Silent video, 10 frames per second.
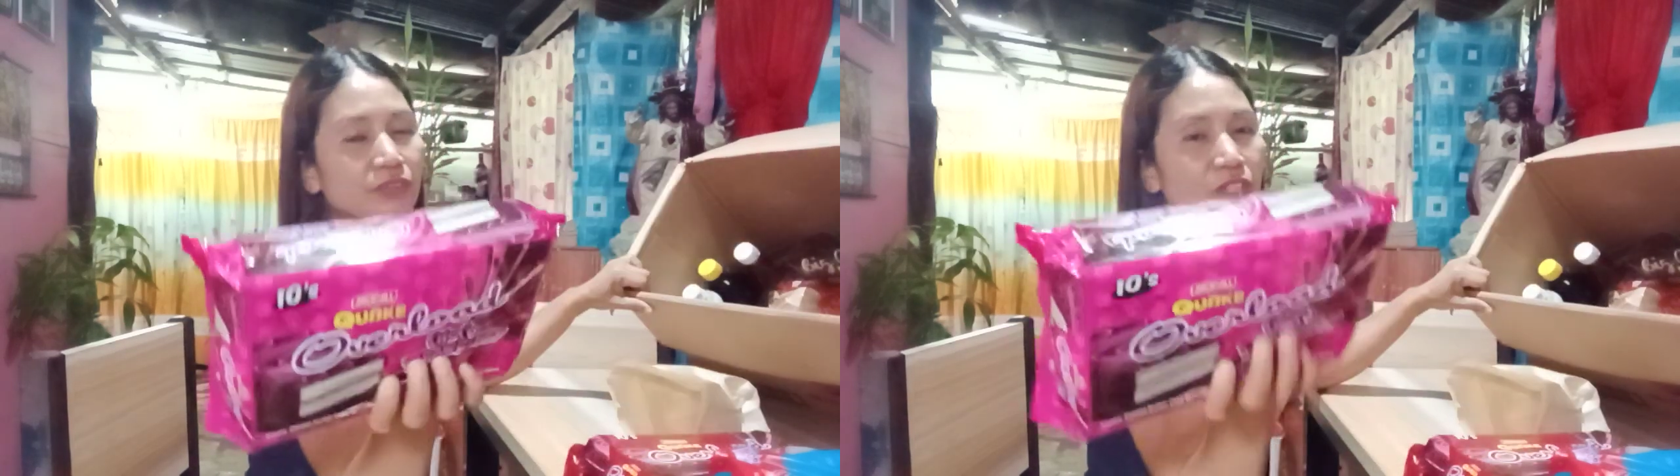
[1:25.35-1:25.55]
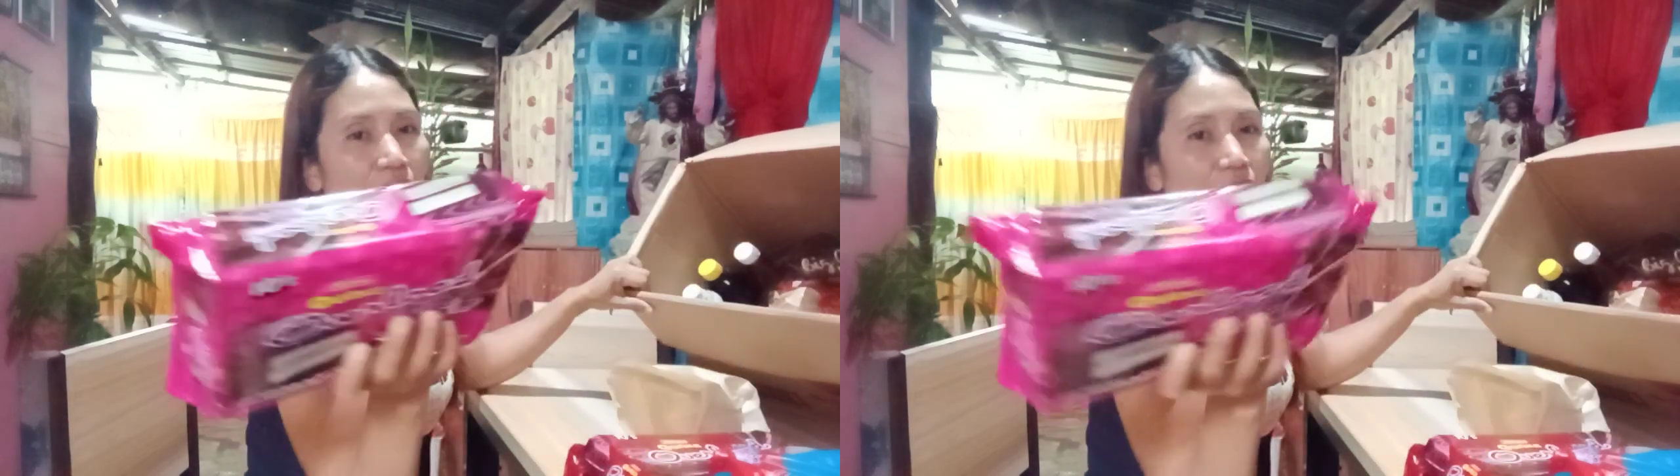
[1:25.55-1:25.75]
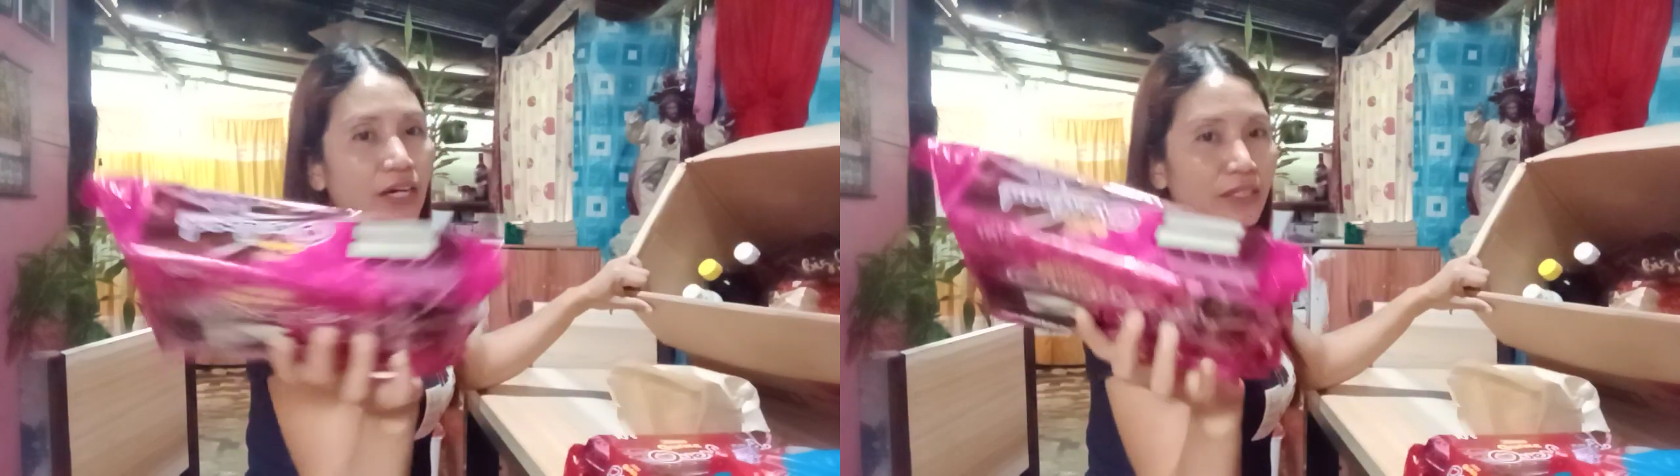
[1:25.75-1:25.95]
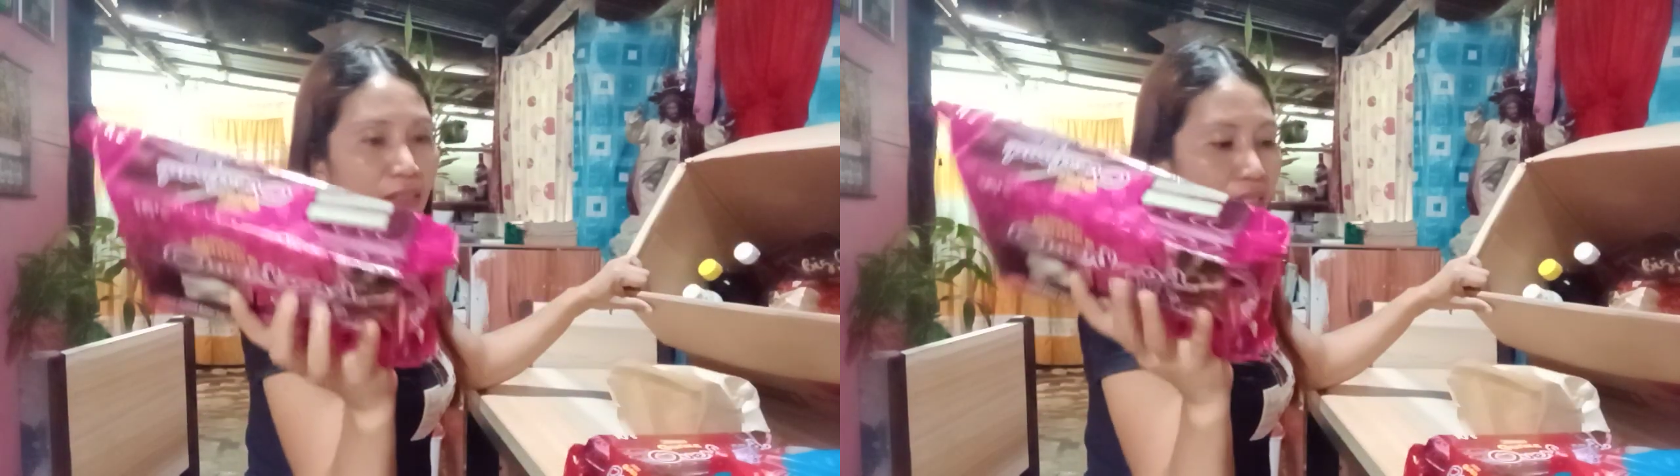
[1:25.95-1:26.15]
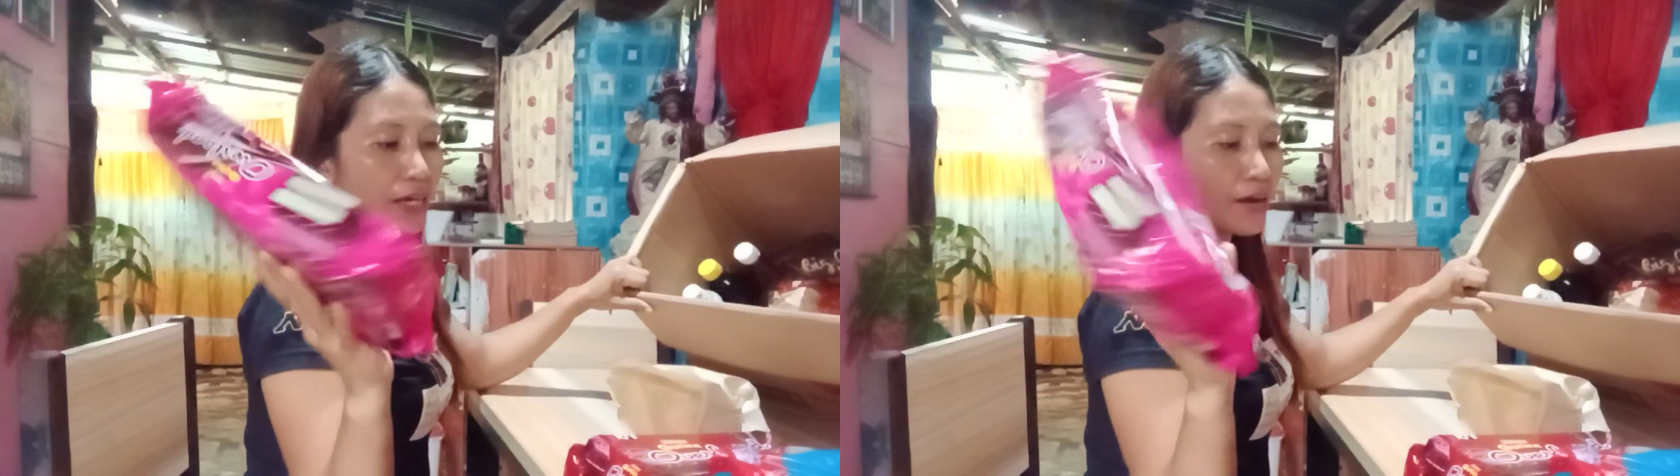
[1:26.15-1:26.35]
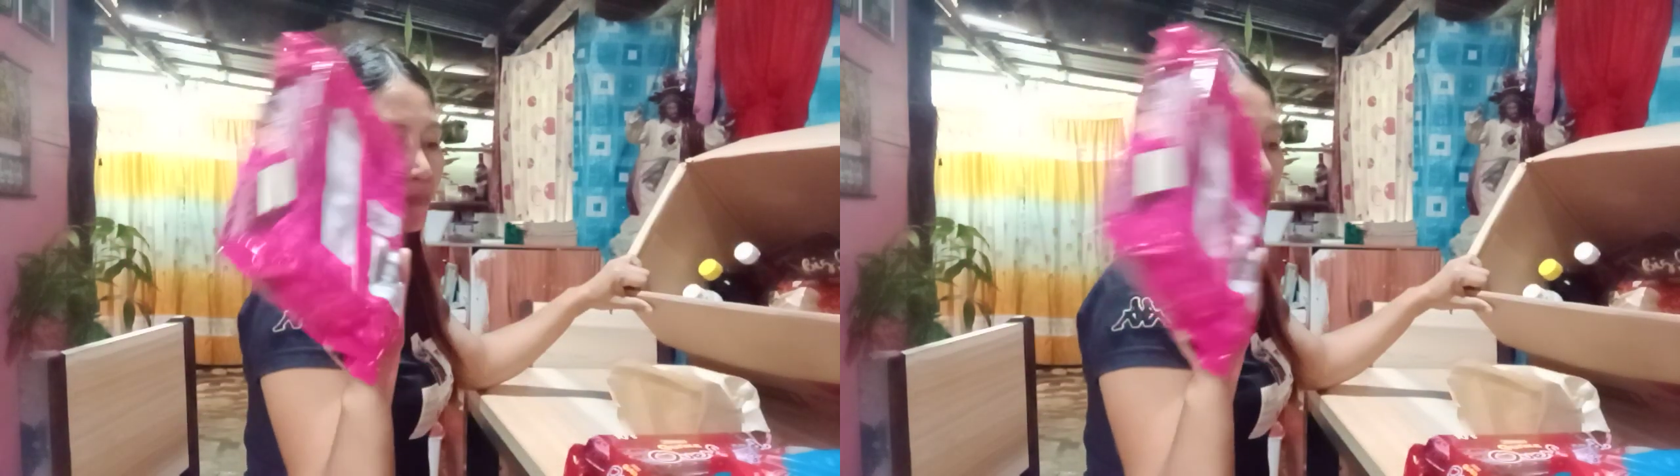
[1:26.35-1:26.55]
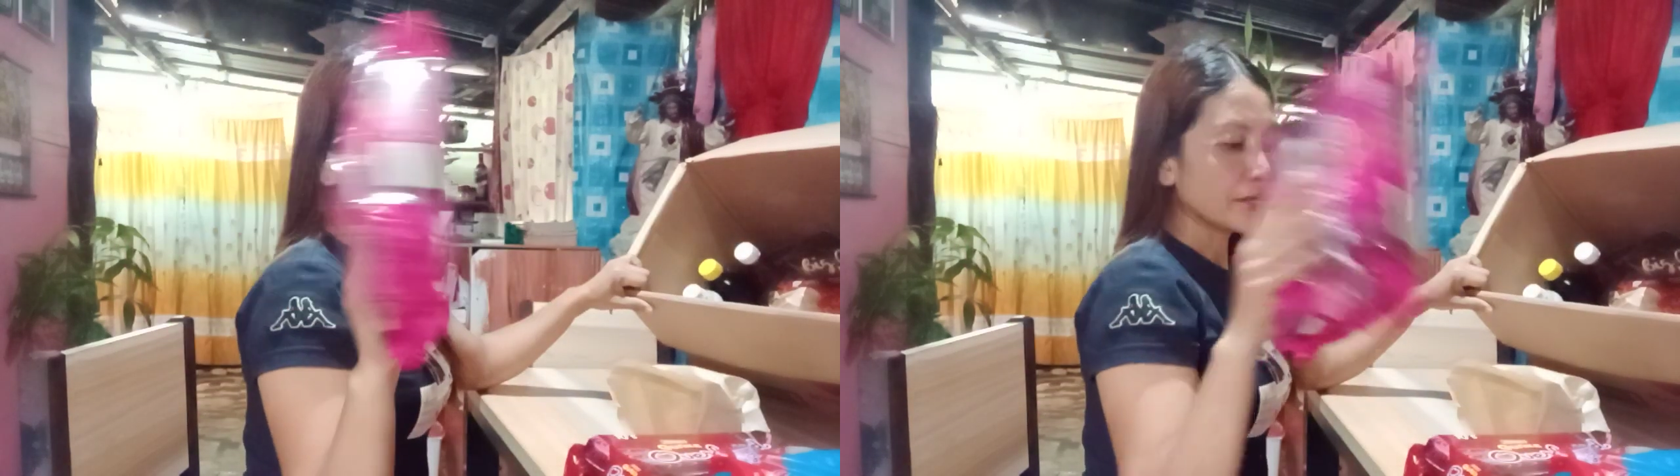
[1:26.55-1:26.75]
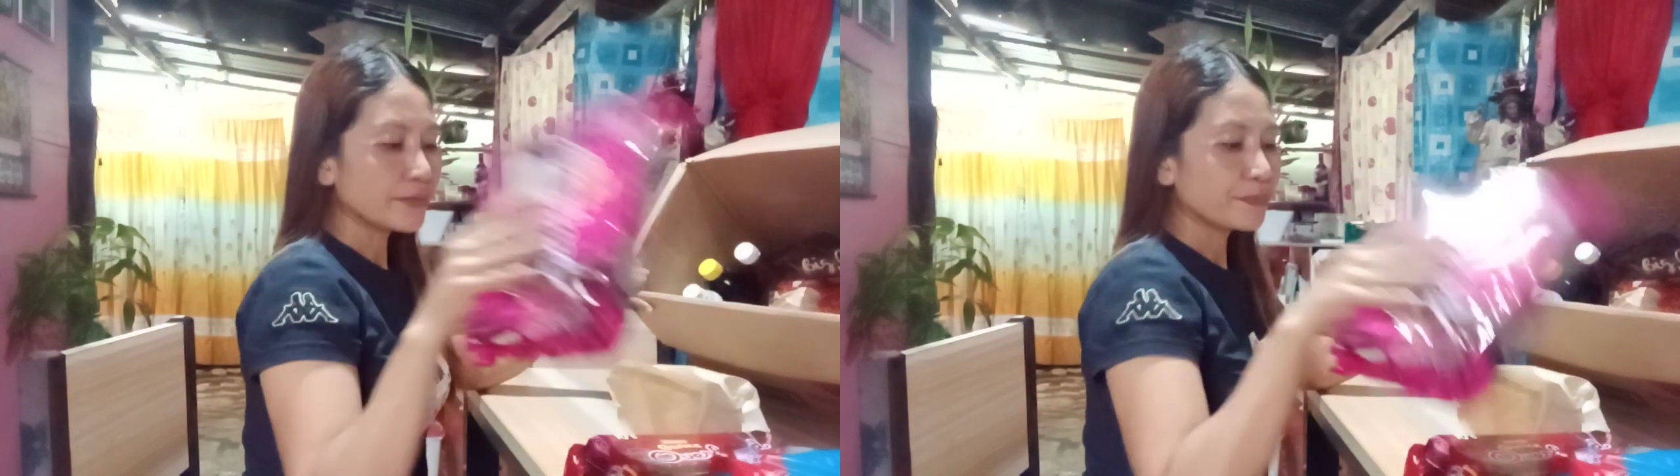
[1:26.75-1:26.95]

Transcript: Saka aring tinapay.